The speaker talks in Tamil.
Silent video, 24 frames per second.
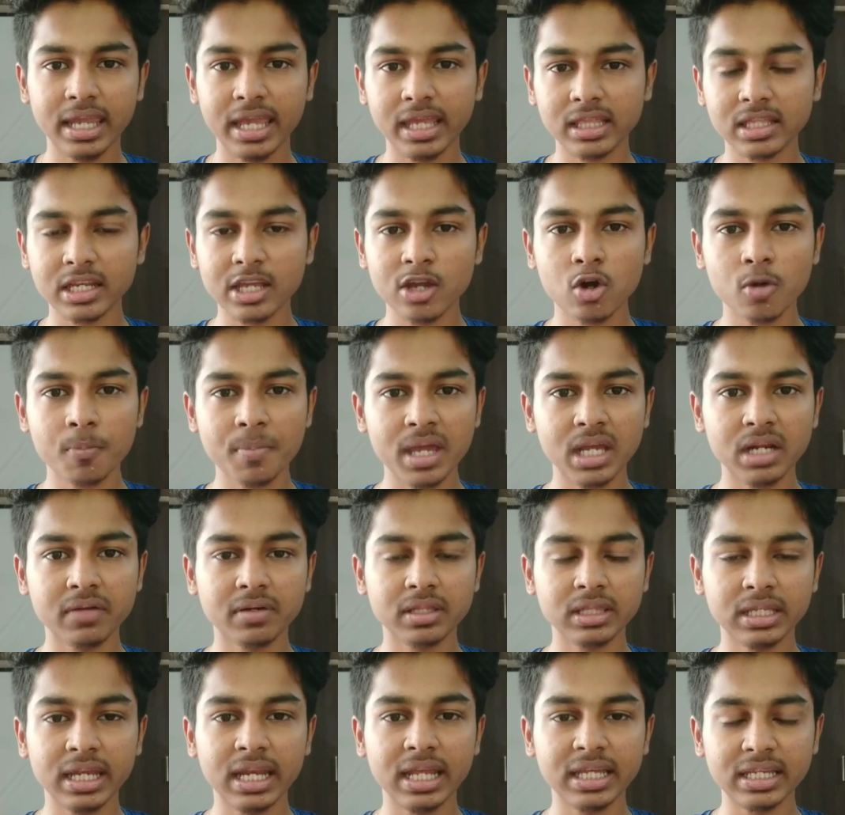எத்தனையோ பேர்
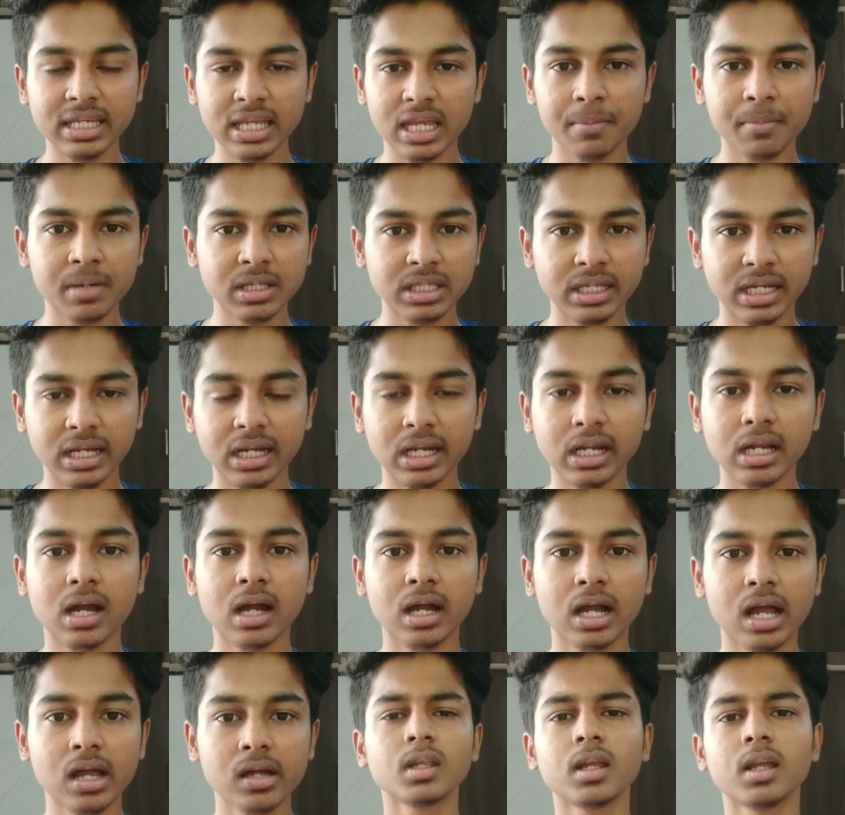வந்து இன்னைக்கு ஏமாத்திக்கிட்டு
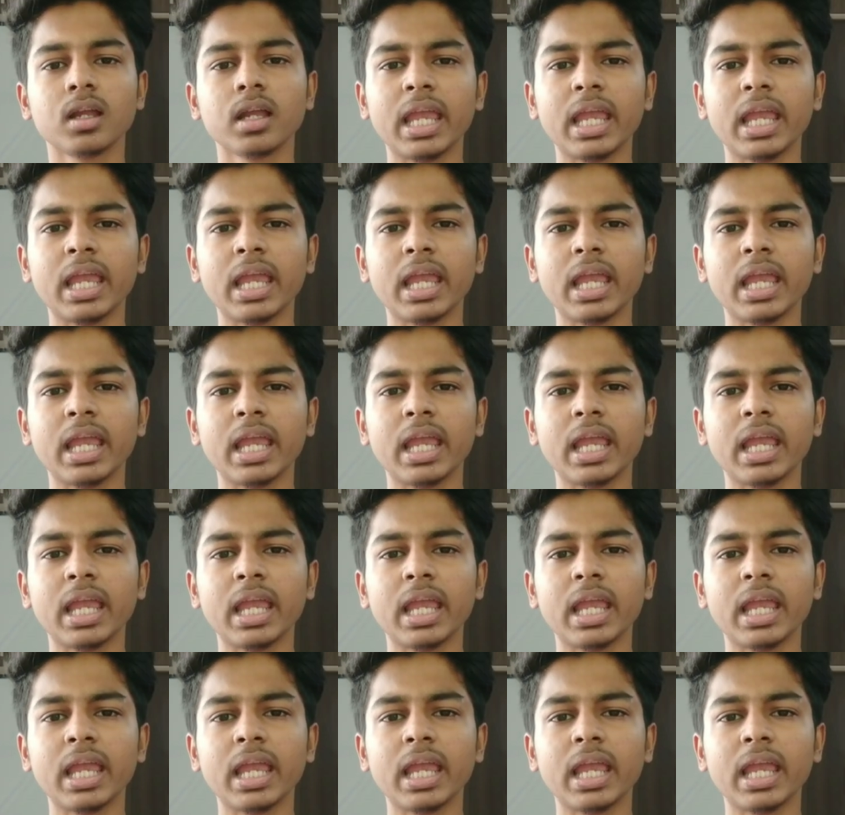இருக்காங்க